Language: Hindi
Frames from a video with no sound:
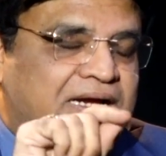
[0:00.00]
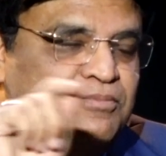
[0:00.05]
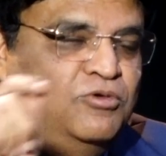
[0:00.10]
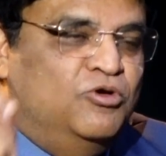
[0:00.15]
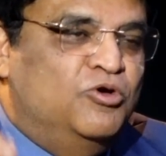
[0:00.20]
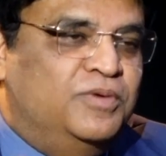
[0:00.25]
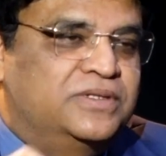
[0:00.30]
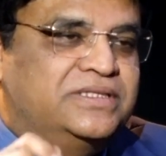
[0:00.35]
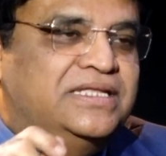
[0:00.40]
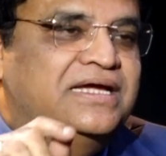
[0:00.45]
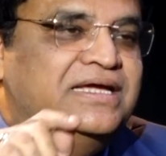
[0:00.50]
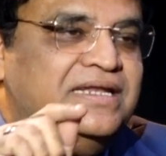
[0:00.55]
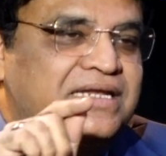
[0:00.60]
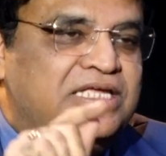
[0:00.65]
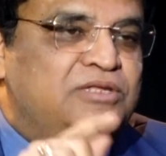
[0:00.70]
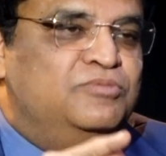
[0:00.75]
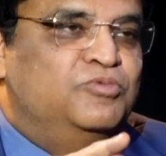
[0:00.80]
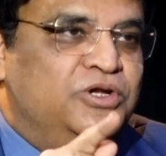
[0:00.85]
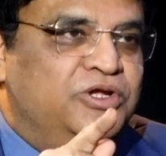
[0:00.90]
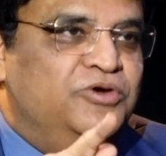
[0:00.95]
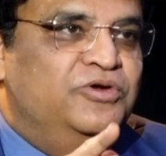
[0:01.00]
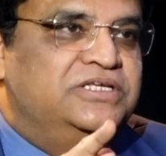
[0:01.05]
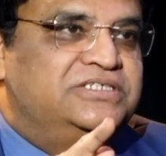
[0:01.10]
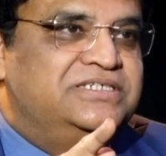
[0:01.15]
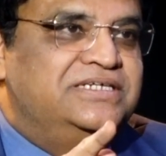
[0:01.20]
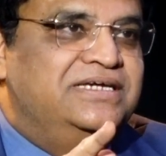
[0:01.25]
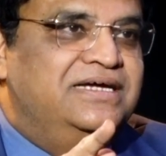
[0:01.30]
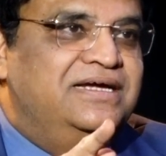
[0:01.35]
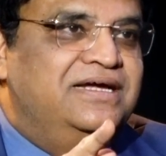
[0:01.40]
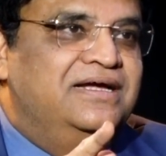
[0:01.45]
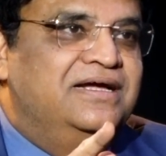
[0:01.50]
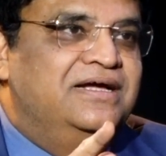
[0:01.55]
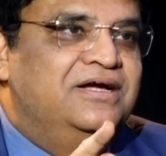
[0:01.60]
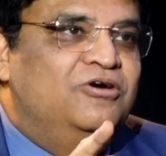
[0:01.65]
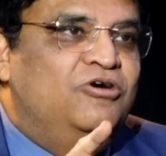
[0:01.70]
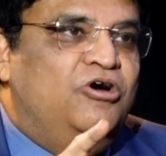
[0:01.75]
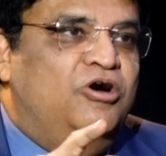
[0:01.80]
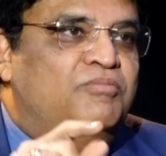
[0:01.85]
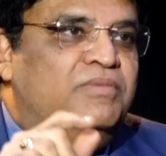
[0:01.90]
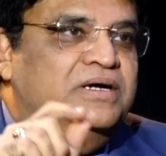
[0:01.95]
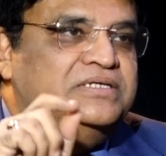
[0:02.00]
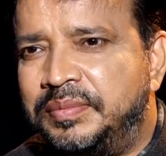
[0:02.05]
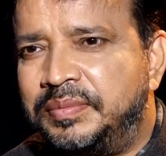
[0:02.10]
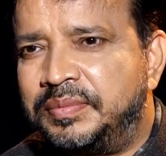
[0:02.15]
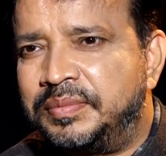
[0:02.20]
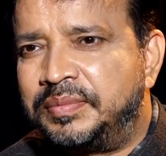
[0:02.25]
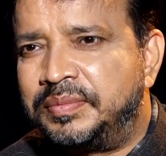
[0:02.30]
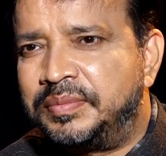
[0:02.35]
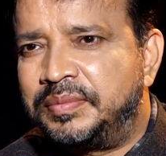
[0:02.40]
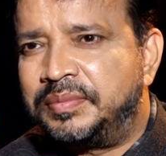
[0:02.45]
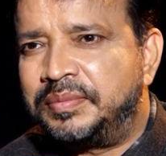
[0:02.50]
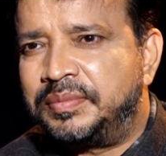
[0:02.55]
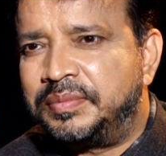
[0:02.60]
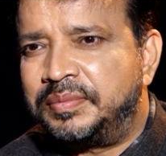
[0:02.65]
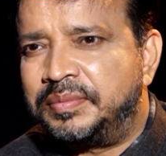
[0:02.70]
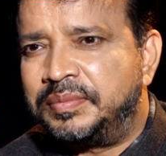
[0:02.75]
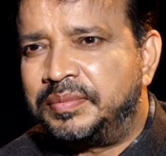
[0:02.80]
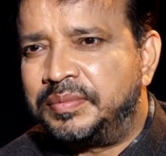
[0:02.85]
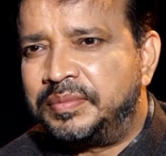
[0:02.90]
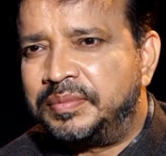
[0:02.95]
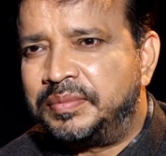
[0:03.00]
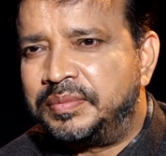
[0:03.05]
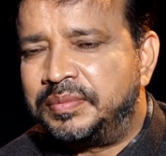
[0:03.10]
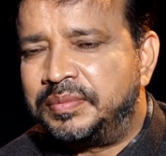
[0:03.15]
कम लोग पता है कि नींद पूरी होनी चाहिए और मानसिक तनाव कैसे कम